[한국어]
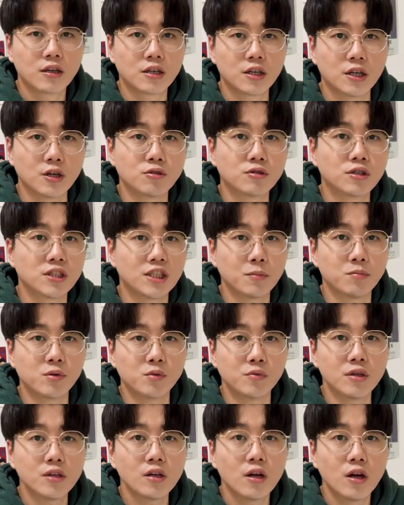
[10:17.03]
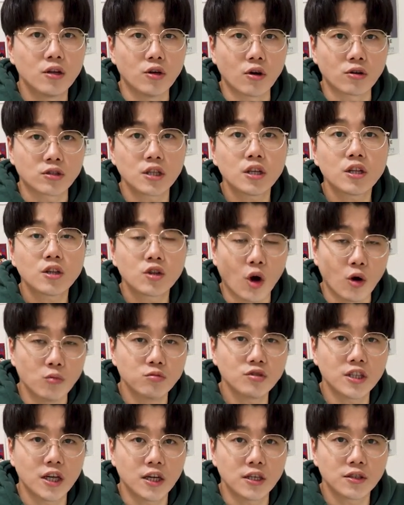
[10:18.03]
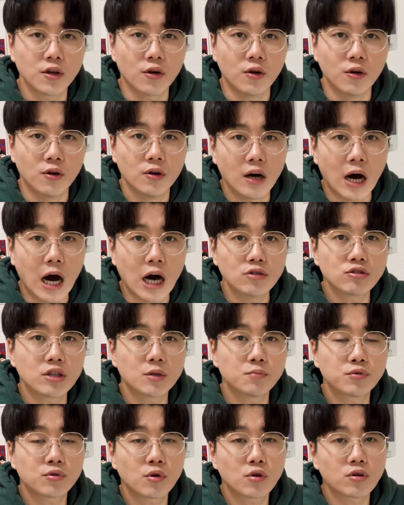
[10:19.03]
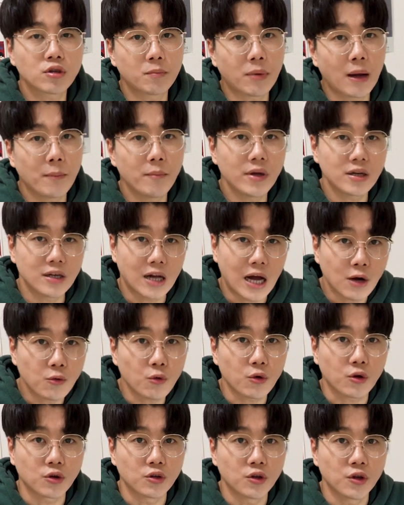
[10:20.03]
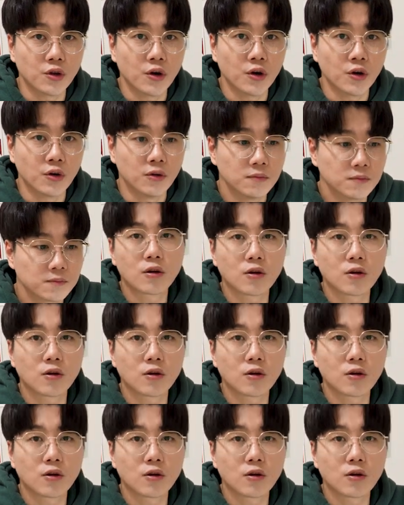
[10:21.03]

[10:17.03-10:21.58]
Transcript: 그리고 그 제품을 역시 더무제에서 아우라 프로를 판매를 하고 있거든요.